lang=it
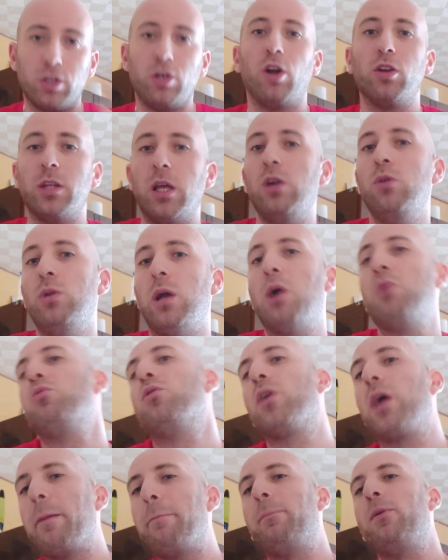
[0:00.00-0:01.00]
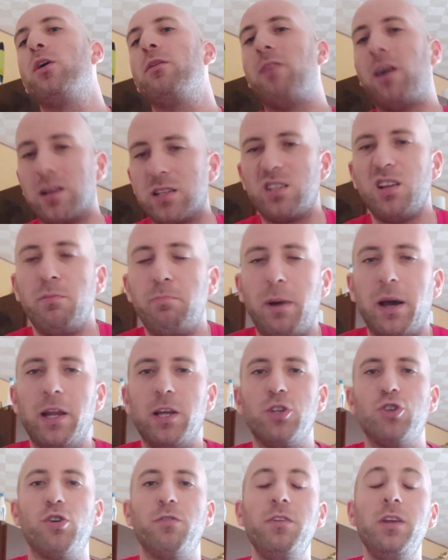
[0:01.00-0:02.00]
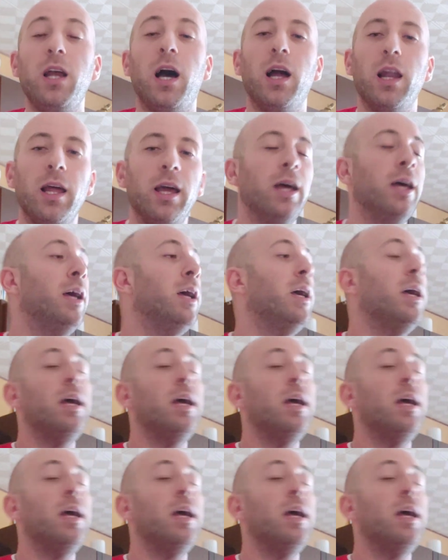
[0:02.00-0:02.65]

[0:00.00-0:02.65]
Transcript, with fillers: gol dell'1-1 che poi valse il pareggio finale.